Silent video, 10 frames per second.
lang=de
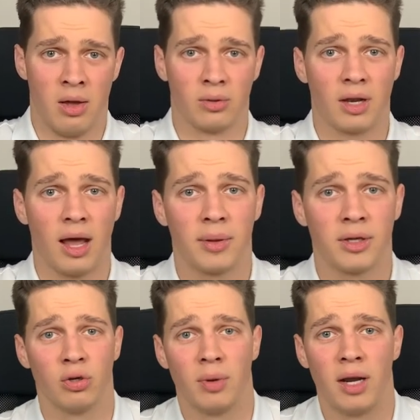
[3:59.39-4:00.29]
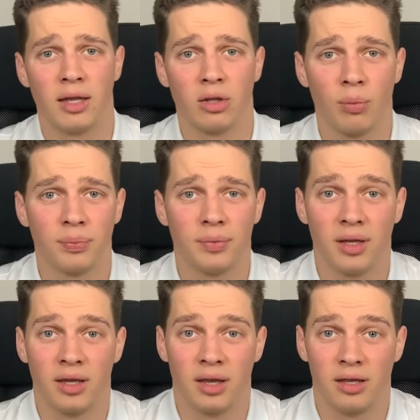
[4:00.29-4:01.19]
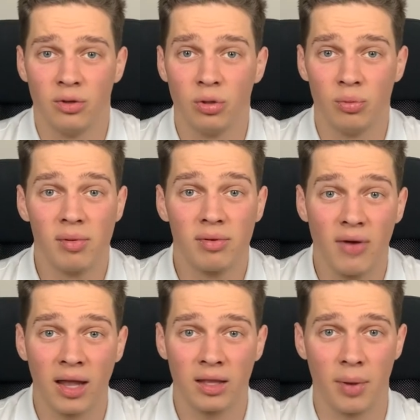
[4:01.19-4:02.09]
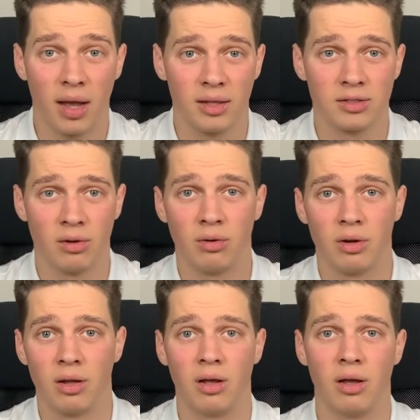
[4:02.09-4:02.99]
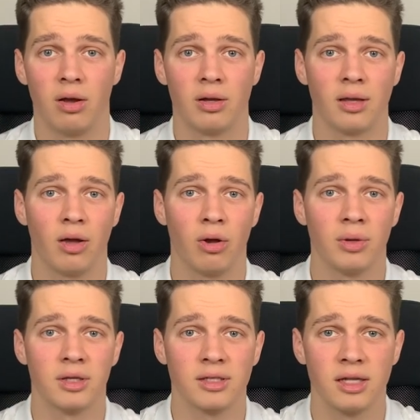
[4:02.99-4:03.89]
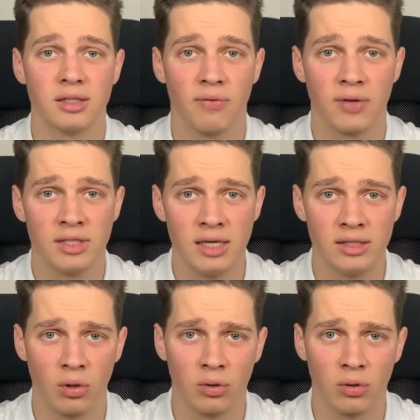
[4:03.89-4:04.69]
Und dann habe überlegt, ob ich YouTube überhaupt weitermachen soll oder ja, ob ich das Ganze versiegen soll.